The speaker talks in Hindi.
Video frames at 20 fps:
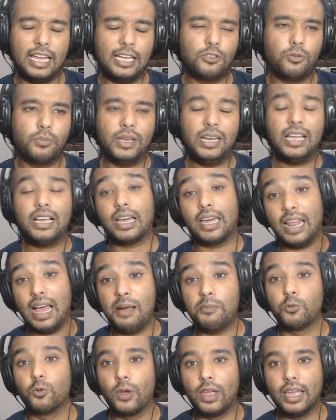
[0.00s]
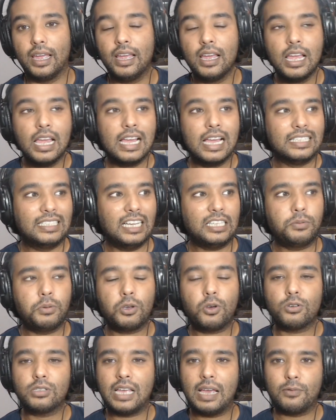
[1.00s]
हैं जो मेरे खराब हुए हैं जस्ट
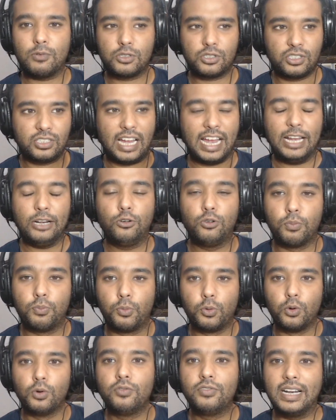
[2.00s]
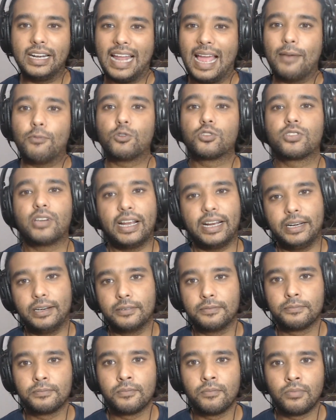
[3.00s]
बिकॉज आई वॉज ट्राइंग टू प्रूव डेट आई वॉज राइट
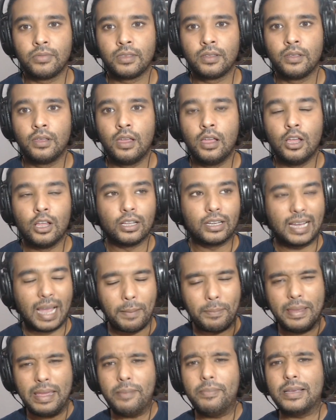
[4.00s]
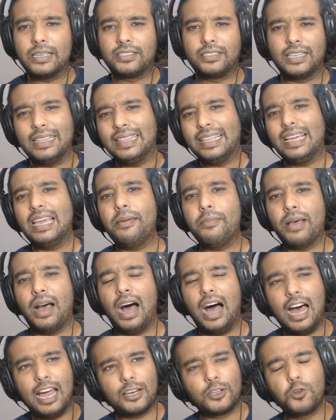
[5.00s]
कभी भी जिंदगी में
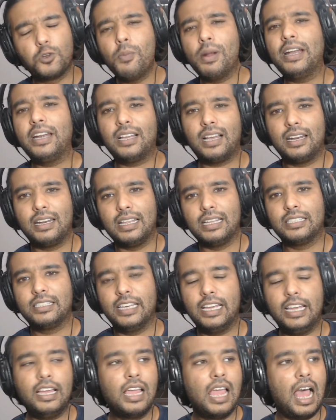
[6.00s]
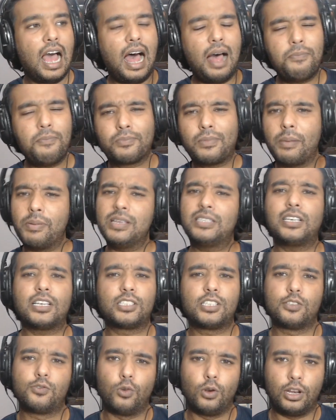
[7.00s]
आर्ग्यूमेंट करने से आप कभी
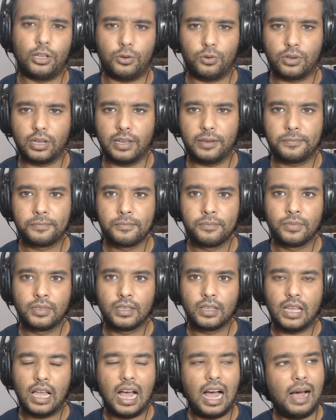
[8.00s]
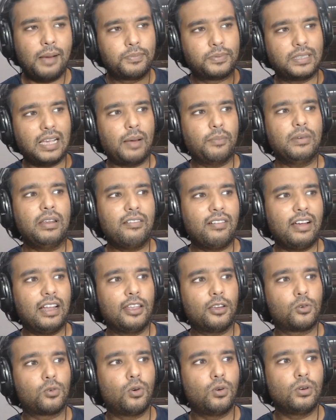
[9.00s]
सक्सेसफुल नहीं होंगे आप सामने वाले
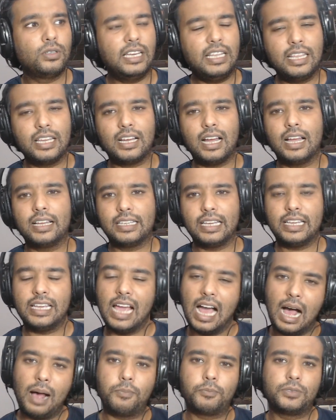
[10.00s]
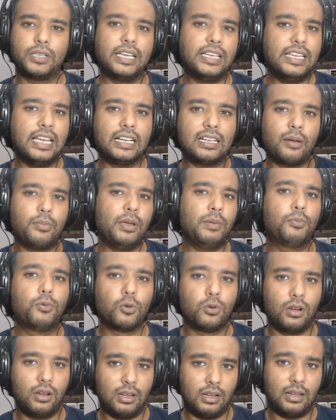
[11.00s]
को ये दिखा के कि आप सही हैं कभी
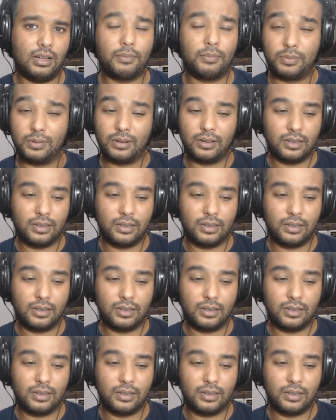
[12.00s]
आप